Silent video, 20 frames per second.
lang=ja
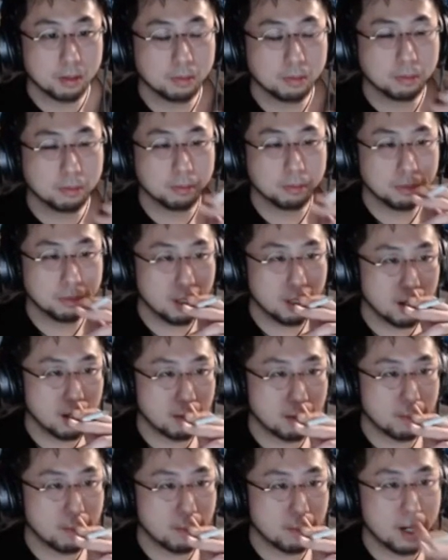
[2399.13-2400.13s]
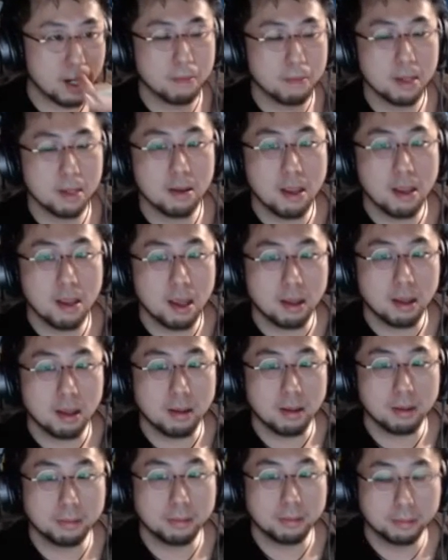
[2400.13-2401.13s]
だからまあ別に、
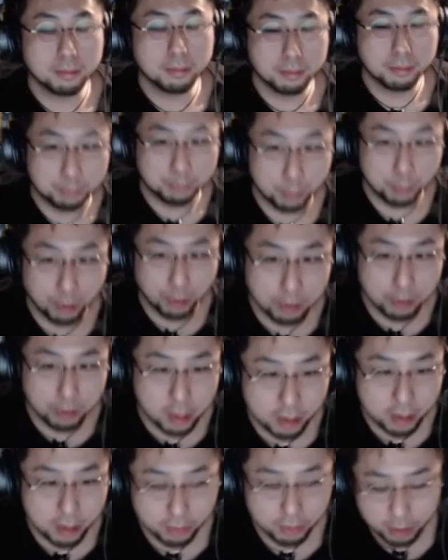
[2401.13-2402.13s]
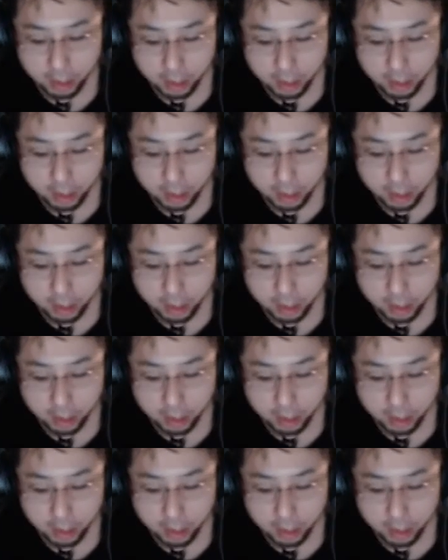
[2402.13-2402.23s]
うん、プロって自分で名